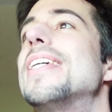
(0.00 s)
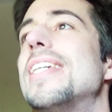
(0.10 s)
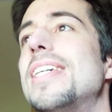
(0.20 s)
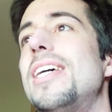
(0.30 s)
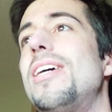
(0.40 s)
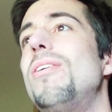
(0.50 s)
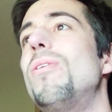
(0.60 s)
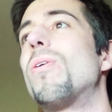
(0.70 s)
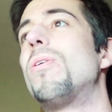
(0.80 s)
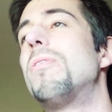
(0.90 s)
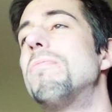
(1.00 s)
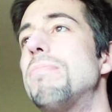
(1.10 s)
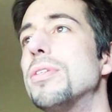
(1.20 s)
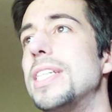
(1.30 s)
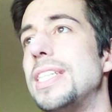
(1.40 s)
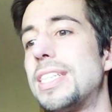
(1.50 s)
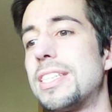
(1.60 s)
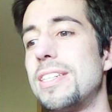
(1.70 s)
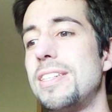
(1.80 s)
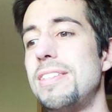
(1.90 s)
Eh, luego,
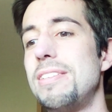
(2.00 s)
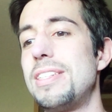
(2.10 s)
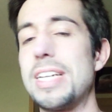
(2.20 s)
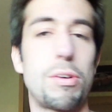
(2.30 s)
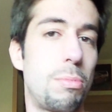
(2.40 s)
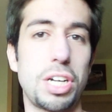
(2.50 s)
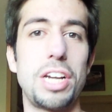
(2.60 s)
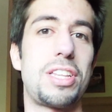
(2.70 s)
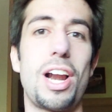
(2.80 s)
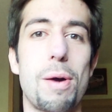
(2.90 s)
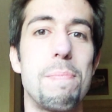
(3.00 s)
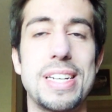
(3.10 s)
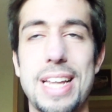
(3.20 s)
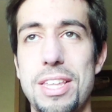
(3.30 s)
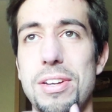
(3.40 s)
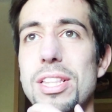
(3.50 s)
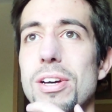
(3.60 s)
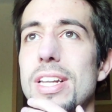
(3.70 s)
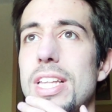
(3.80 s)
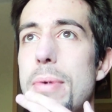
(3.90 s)
pues, como eh, cómo salió toda la conversación y
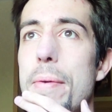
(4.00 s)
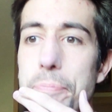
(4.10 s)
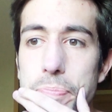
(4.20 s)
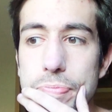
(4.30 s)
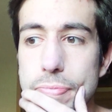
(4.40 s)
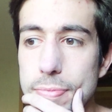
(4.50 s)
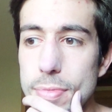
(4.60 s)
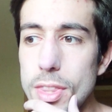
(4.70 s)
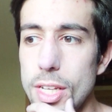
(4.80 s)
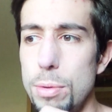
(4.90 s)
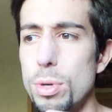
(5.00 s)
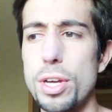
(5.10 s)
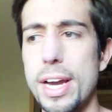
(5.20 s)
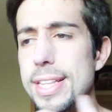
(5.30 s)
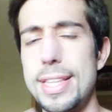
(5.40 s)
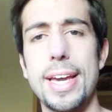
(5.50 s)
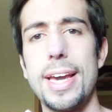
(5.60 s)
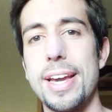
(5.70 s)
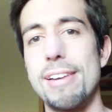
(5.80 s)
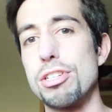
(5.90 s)
todo el tema. Y bueno, y gente
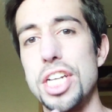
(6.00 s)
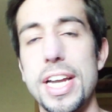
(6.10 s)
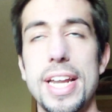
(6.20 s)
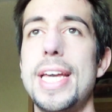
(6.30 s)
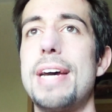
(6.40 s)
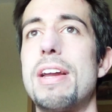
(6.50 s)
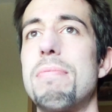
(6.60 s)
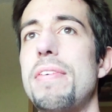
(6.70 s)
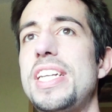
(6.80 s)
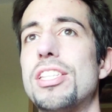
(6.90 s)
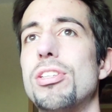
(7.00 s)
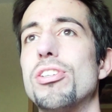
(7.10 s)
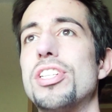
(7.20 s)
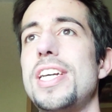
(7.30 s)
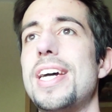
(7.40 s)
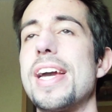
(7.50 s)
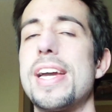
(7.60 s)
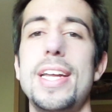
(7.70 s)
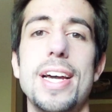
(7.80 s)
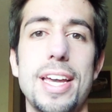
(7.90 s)
que, no se creía haberme visto, o sea, que
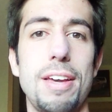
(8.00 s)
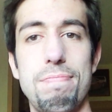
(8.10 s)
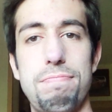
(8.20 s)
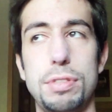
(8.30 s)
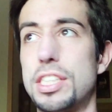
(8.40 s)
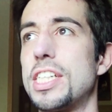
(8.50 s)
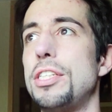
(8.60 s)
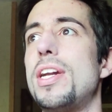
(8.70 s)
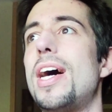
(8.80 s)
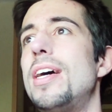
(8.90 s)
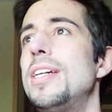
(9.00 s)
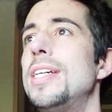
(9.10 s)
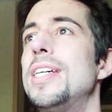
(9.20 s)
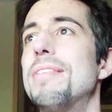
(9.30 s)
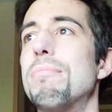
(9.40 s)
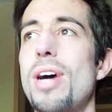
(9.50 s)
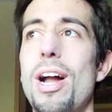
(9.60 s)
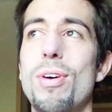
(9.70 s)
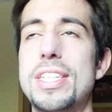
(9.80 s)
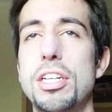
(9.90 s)
creían que, pues, que yo era pues,
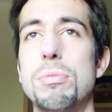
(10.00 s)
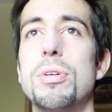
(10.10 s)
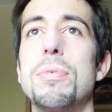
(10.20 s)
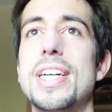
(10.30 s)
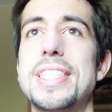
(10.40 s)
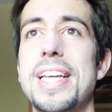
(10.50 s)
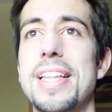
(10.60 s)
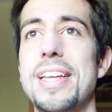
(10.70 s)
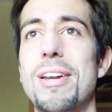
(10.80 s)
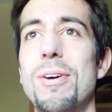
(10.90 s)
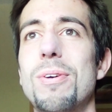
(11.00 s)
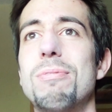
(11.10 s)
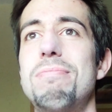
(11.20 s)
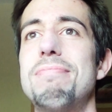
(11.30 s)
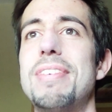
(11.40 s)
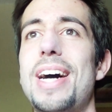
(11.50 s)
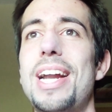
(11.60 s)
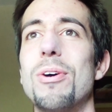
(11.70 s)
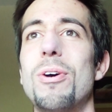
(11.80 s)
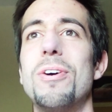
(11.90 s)
algo así como, por así decirlo,
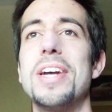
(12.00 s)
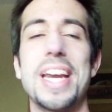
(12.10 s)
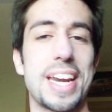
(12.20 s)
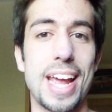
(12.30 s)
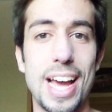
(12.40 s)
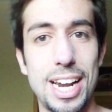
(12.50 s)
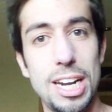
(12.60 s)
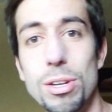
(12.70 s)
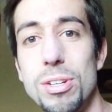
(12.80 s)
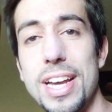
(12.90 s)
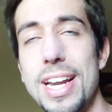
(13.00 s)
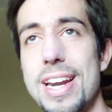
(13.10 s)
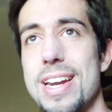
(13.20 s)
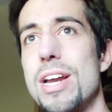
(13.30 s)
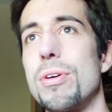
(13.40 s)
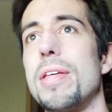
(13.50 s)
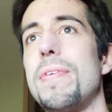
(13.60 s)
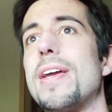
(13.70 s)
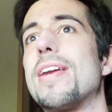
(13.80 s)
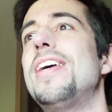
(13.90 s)
algo irreal, ¿no? Que era raro de
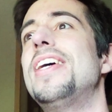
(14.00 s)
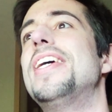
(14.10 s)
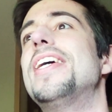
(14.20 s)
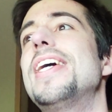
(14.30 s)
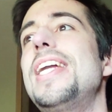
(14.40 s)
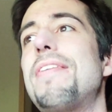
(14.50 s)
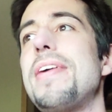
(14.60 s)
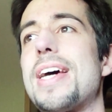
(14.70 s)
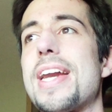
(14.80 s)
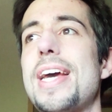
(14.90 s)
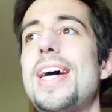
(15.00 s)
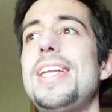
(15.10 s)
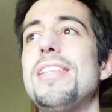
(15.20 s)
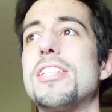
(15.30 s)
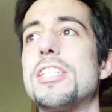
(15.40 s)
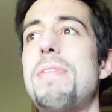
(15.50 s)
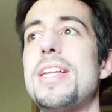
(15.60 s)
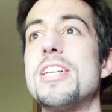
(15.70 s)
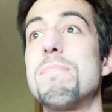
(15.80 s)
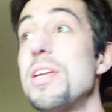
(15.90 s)
ver en la vida real, y entonces es
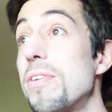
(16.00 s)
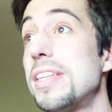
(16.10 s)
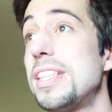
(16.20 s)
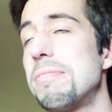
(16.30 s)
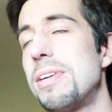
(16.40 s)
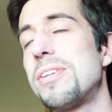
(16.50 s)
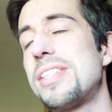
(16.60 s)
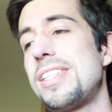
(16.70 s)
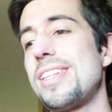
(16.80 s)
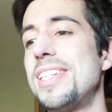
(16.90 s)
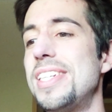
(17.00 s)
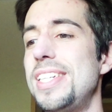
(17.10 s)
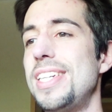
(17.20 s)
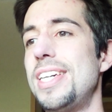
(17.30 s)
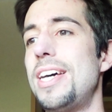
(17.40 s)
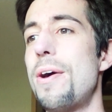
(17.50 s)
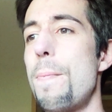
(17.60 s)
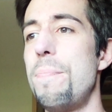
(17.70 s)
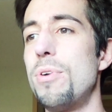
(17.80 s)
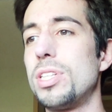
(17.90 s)
plan es mayorcete, es mayorcete.
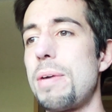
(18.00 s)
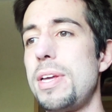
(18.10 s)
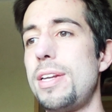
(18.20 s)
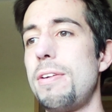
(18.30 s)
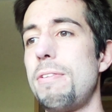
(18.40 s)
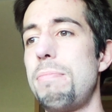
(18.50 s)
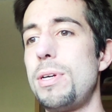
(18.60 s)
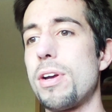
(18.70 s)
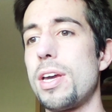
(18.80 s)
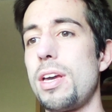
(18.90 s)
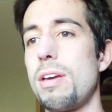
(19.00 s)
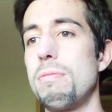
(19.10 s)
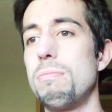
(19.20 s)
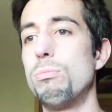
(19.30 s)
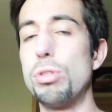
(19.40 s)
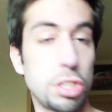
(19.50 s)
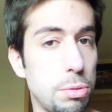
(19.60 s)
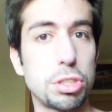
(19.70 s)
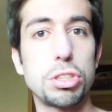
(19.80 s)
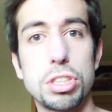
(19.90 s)
Luego también eh, veo que muchos de
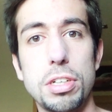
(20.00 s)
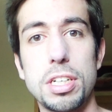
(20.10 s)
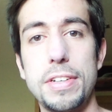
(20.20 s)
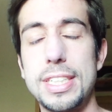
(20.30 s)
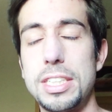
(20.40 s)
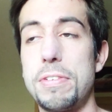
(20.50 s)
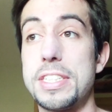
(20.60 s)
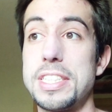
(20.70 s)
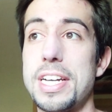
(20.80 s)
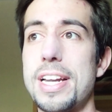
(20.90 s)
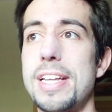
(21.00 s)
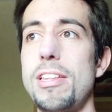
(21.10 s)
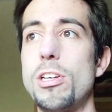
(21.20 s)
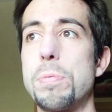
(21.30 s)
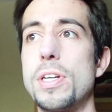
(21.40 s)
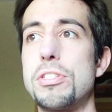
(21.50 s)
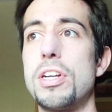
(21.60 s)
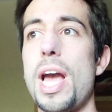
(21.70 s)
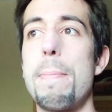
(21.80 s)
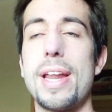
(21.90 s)
vosotros os habéis sentido bastante agradecidos por el
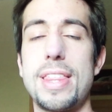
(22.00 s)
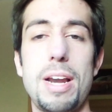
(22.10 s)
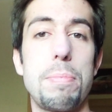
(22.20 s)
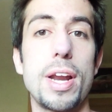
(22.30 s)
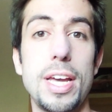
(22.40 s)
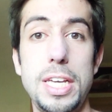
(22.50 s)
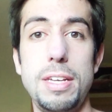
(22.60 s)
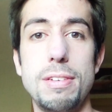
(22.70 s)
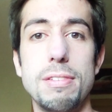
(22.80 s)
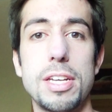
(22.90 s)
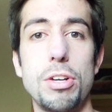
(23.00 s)
hecho de que apareciera por ahí.